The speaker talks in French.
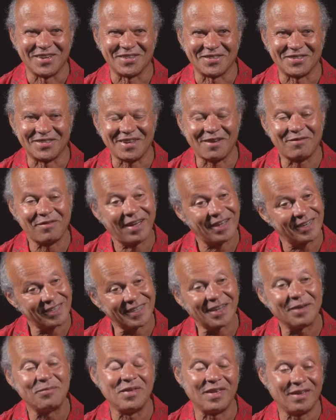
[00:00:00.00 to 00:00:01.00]
Ça va
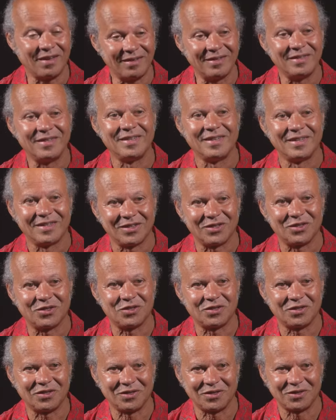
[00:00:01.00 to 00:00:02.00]
très bien. Ça va
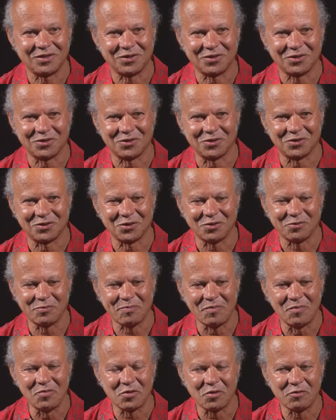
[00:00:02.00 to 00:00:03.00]
bien je,
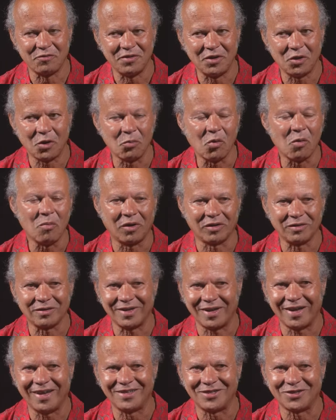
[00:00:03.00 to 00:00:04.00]
vis un moment
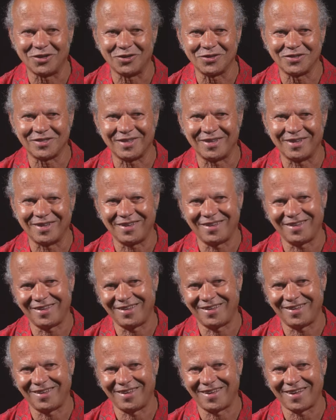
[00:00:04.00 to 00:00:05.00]
intense
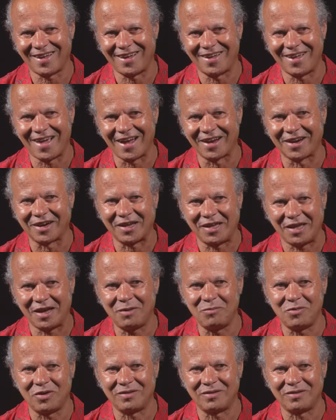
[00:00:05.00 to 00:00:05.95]
et agréable.